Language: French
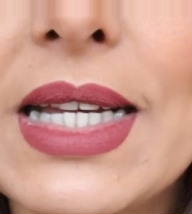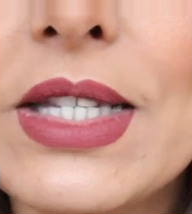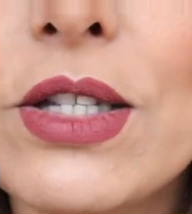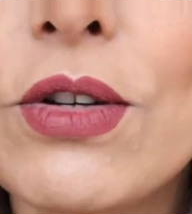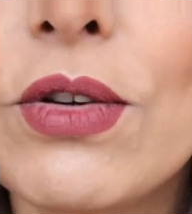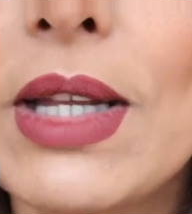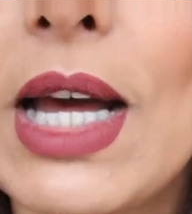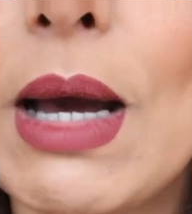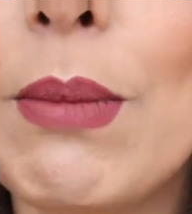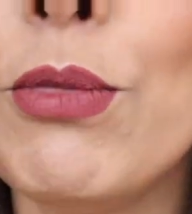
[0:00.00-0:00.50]

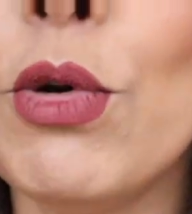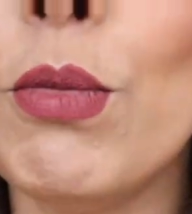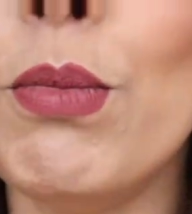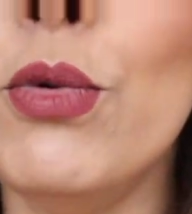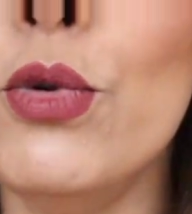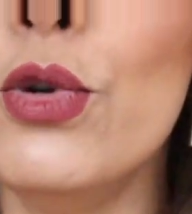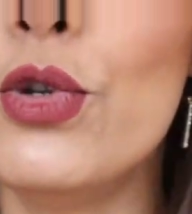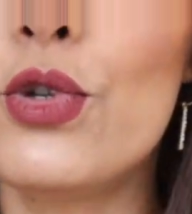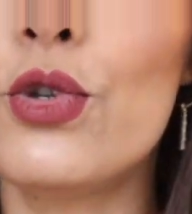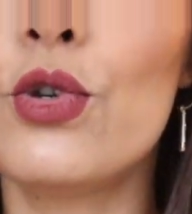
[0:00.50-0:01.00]
descendre un peu
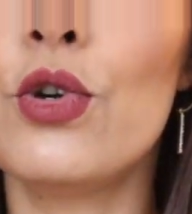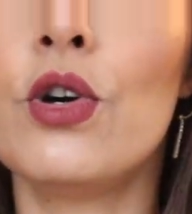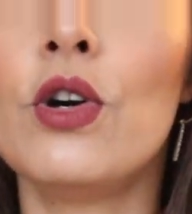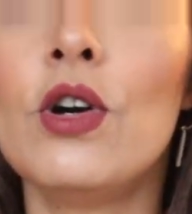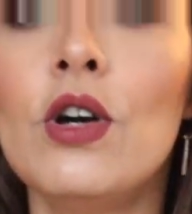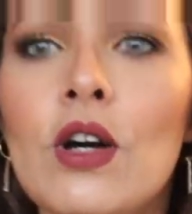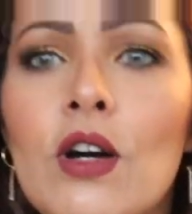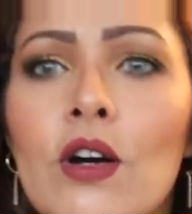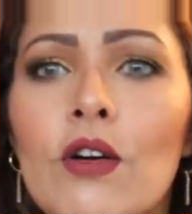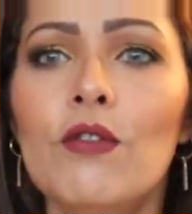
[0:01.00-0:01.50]
plus.
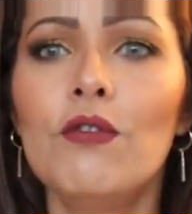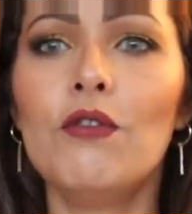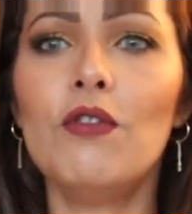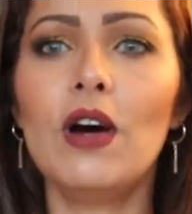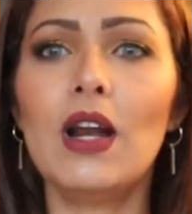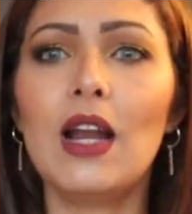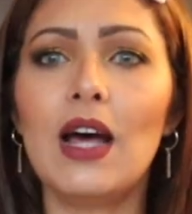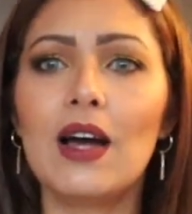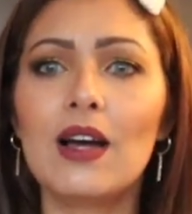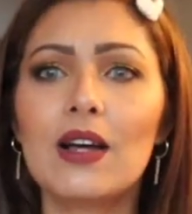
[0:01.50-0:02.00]

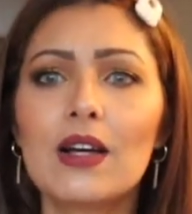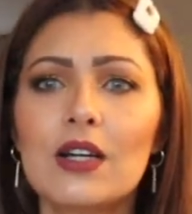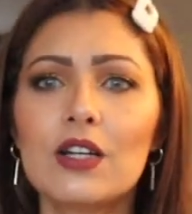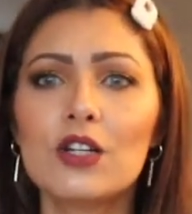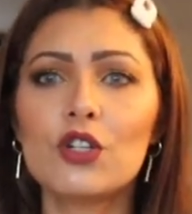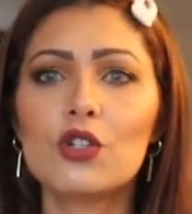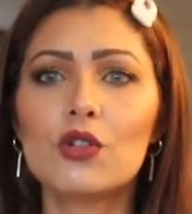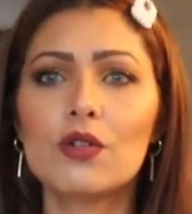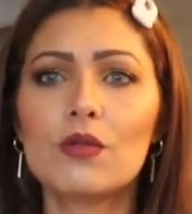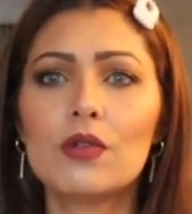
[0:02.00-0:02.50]
Voilà.
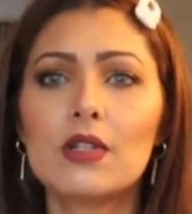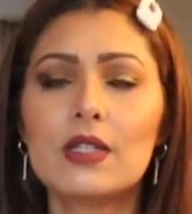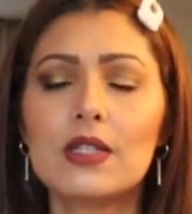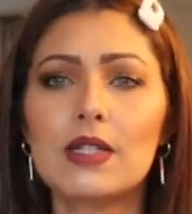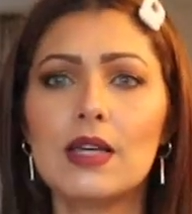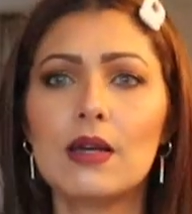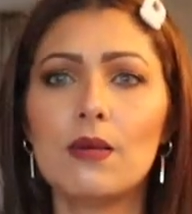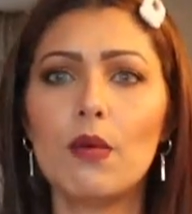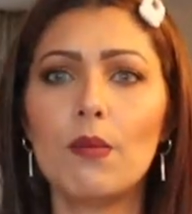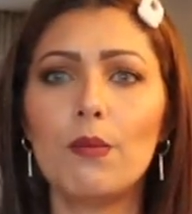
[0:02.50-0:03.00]

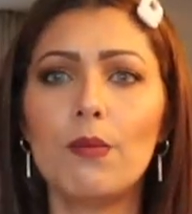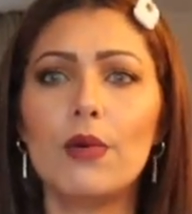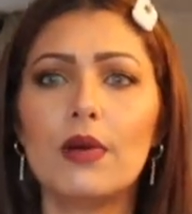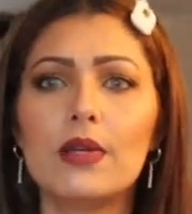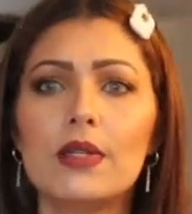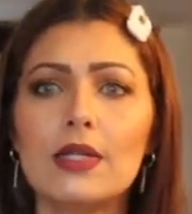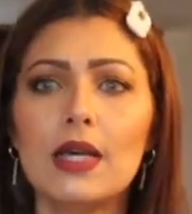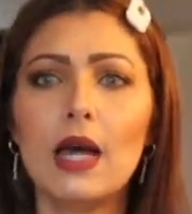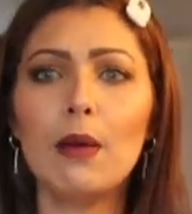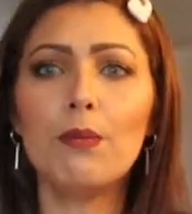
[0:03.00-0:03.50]

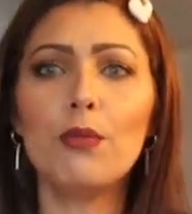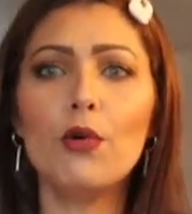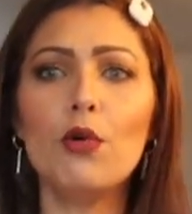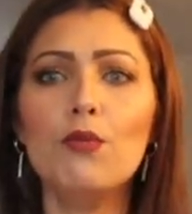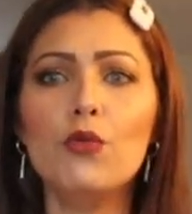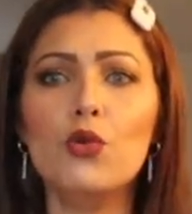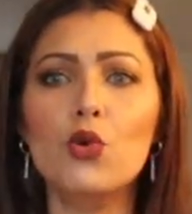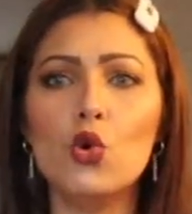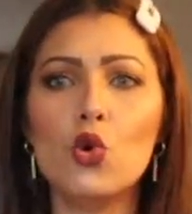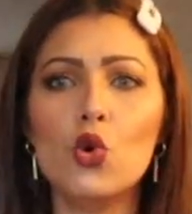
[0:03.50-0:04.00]
C'est un
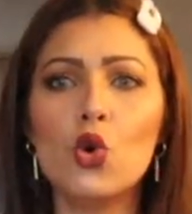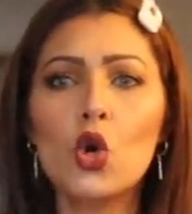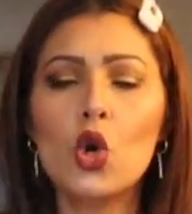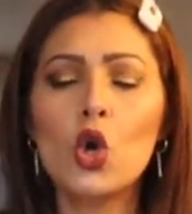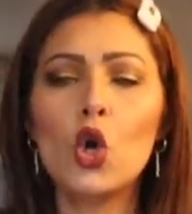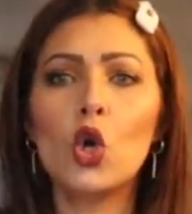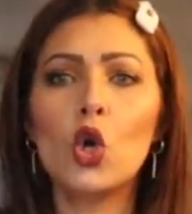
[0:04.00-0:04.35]
peu mieux.